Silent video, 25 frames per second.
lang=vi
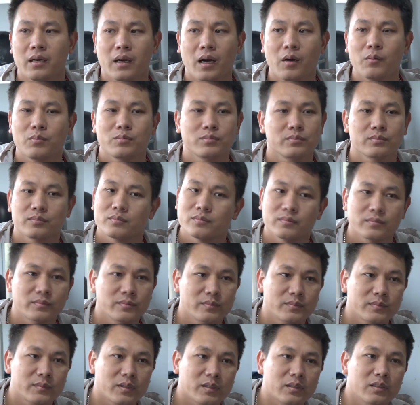không
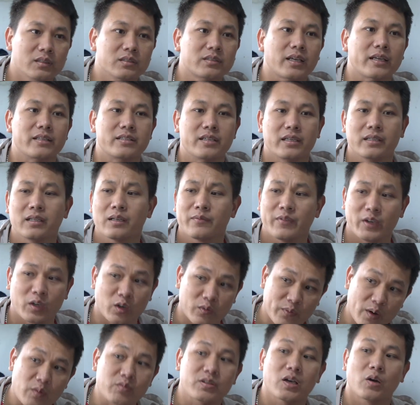cứ xanh chín vì
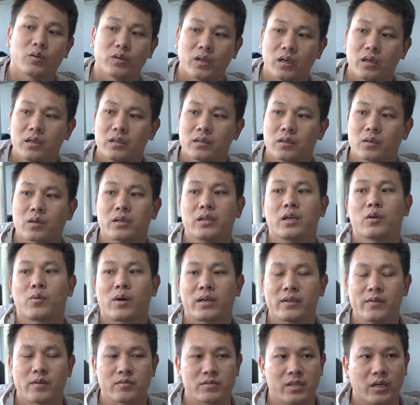còn vòng sau nữa nó còn liên
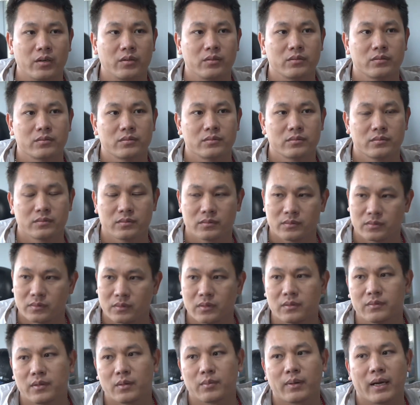quan đến vòng sau
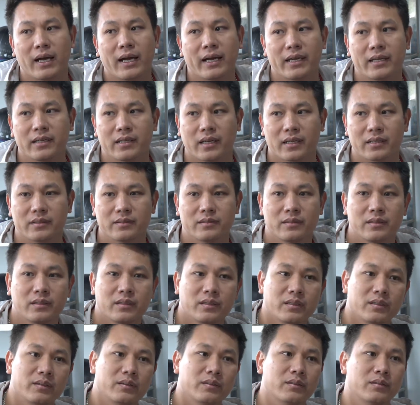vòng 2 ạ
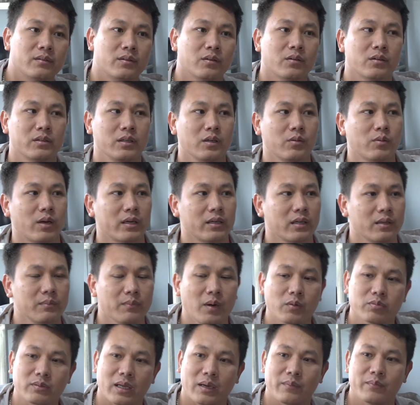nó còn liên quan đến
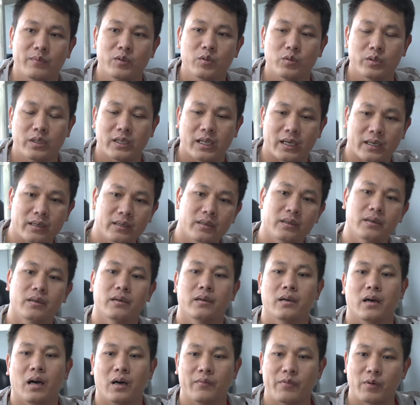bốc thăm ví dụ như là
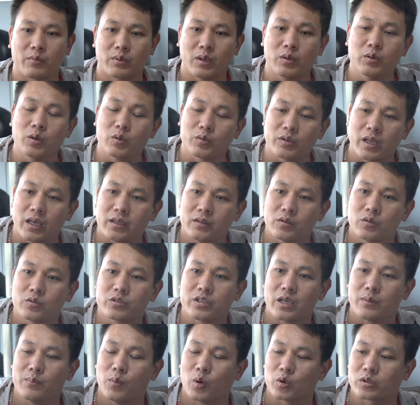ở vòng đấu đầu tiên tôi
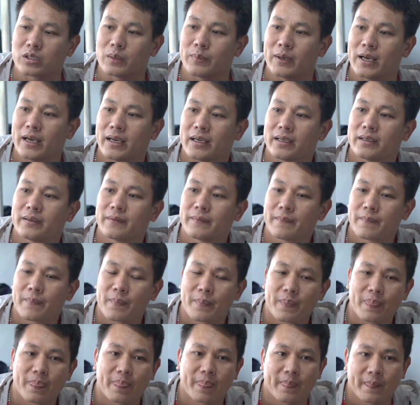sẽ một gặp hai
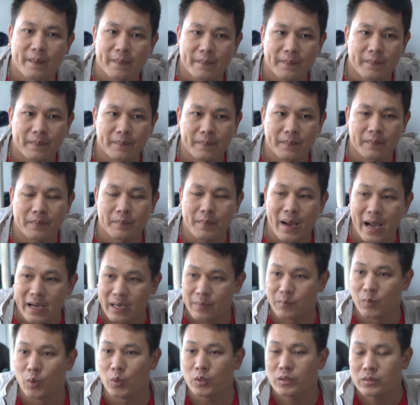ba
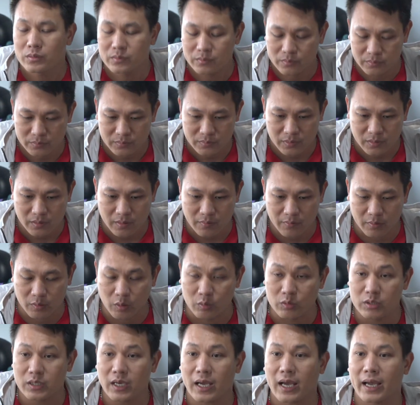gặp bốn vòng
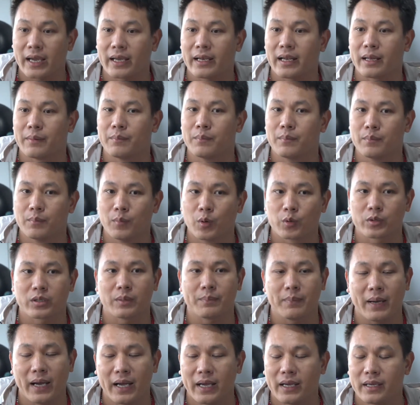đấu thứ hai là một
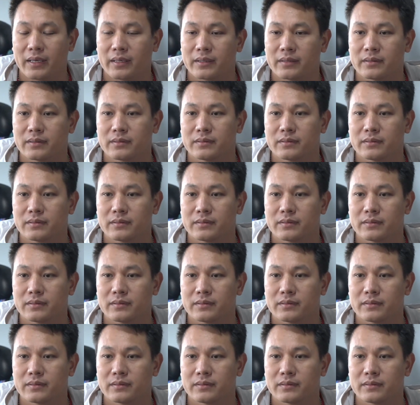gặp ba